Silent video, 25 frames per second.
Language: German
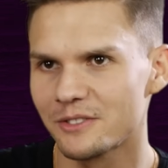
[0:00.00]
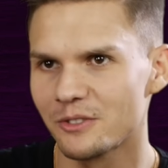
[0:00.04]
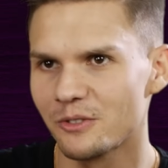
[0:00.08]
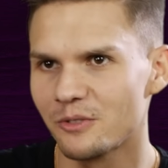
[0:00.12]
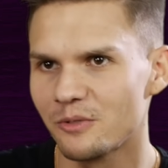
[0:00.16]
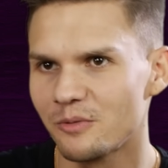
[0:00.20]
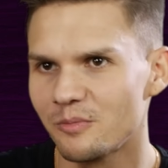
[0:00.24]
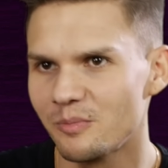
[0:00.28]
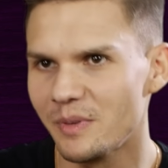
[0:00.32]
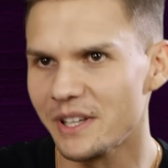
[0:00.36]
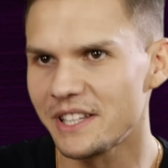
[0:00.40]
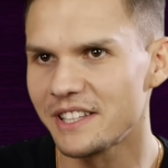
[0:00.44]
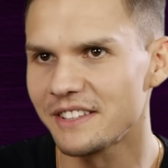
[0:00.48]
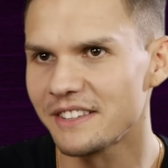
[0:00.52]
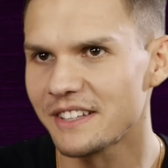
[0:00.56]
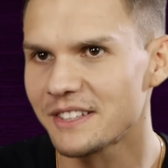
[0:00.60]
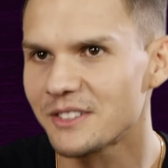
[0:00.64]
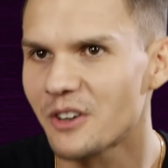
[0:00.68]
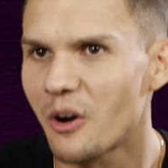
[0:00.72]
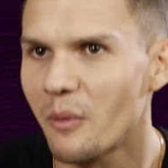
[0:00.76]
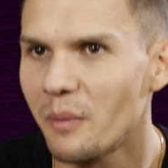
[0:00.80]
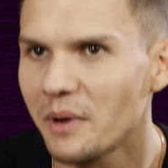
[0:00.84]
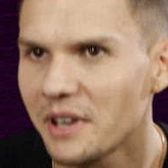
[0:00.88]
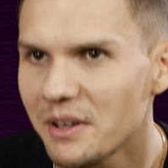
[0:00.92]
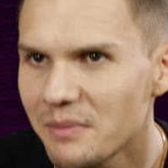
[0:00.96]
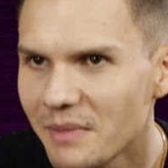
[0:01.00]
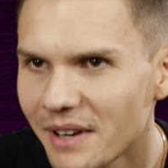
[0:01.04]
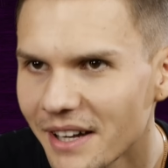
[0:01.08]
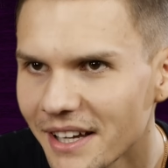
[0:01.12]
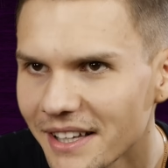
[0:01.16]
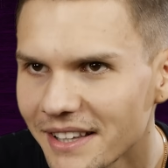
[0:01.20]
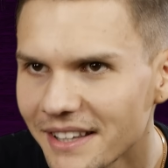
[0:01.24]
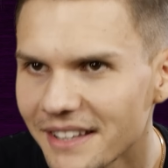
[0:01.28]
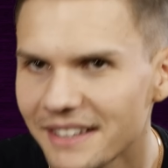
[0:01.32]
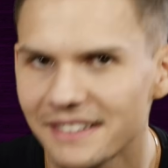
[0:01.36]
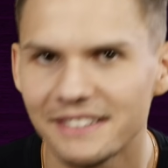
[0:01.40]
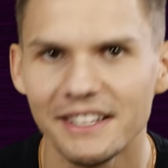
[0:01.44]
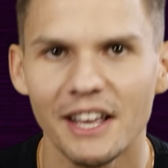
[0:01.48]
So ein Mädchen, das Comedy
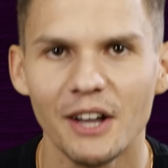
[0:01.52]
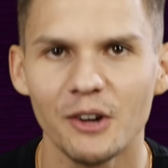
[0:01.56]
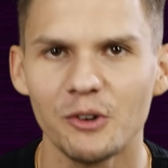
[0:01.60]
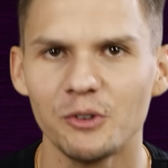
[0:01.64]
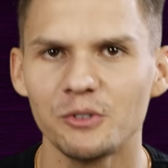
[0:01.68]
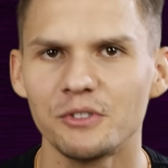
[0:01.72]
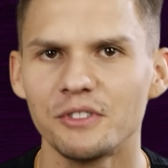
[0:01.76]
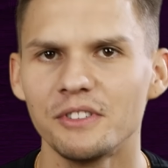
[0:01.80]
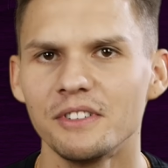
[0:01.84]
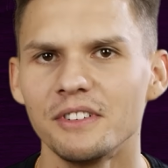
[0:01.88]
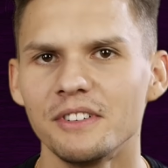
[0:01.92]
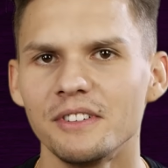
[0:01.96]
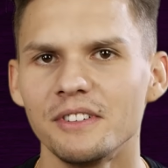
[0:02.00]
macht, sehr gut.